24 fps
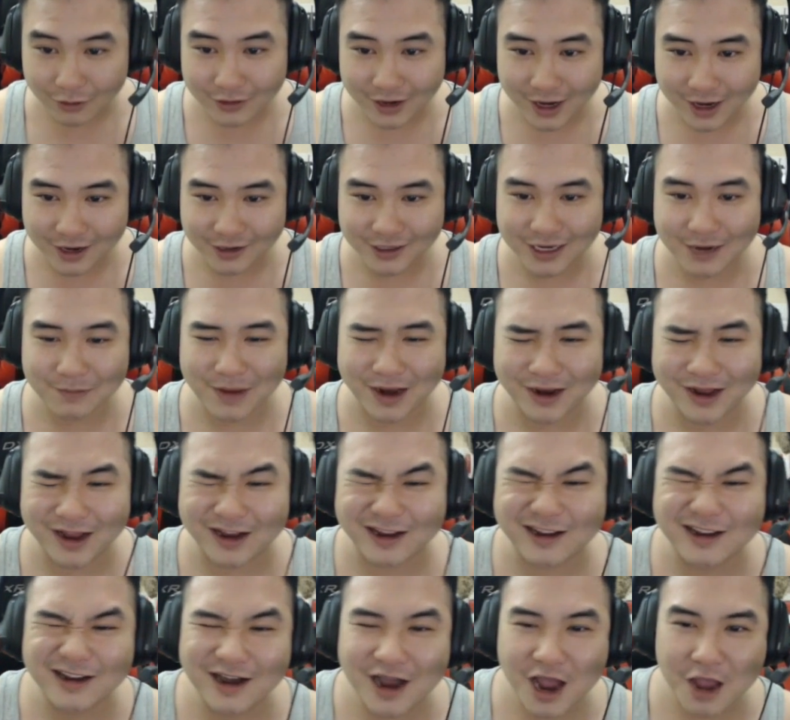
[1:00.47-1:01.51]
Các bạn có thể
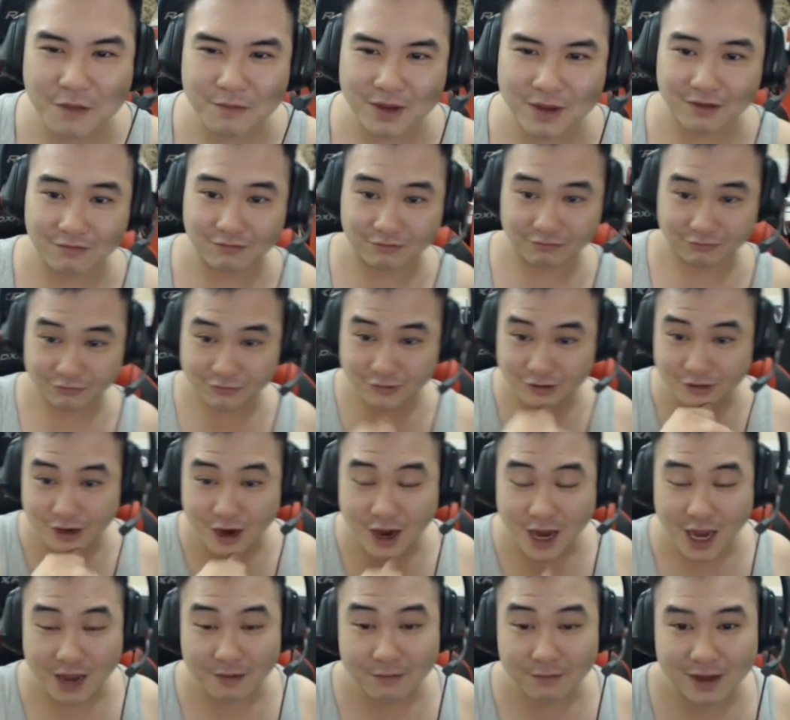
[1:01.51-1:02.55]
cười
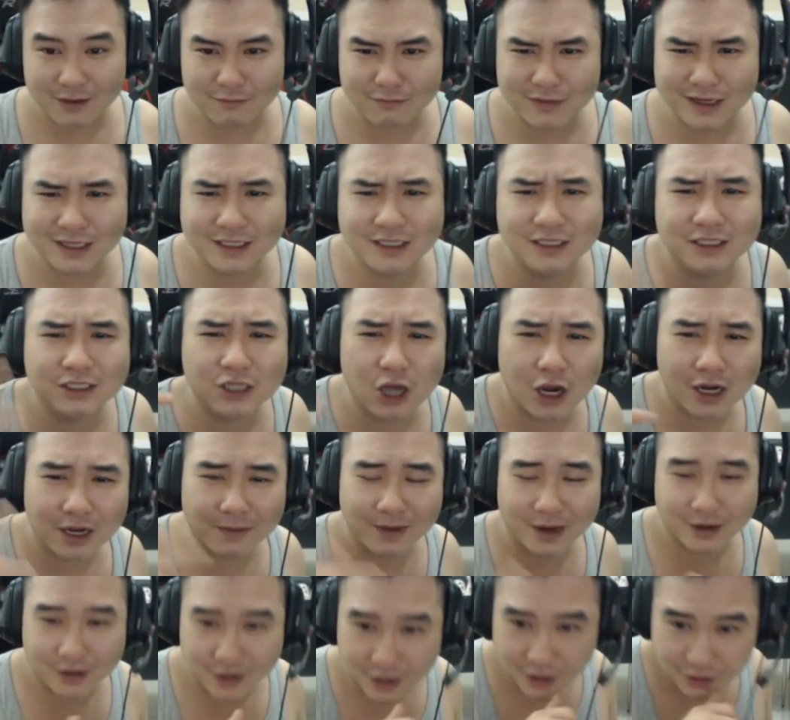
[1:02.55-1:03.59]
mình, mình cho các
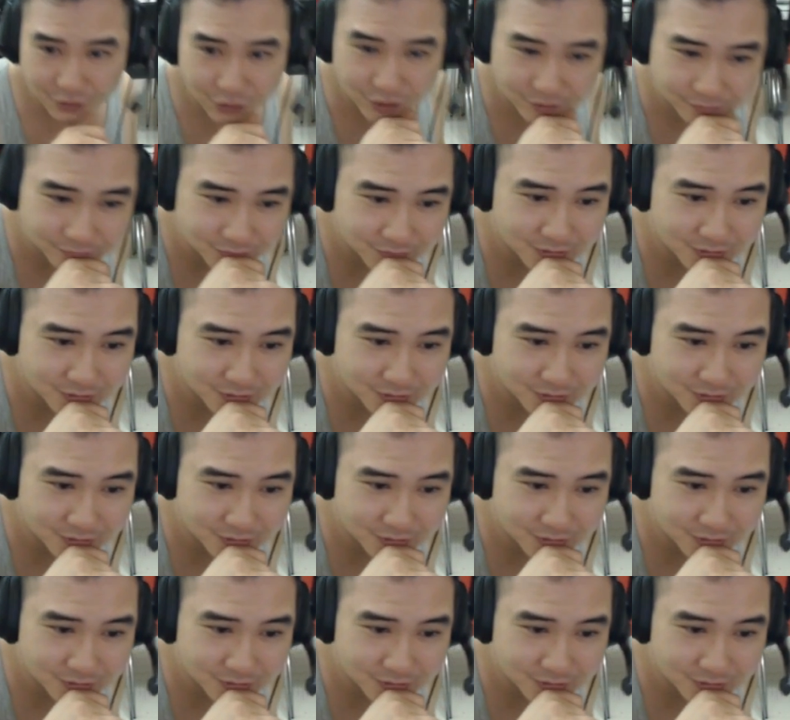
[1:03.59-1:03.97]
bạn cười luôn,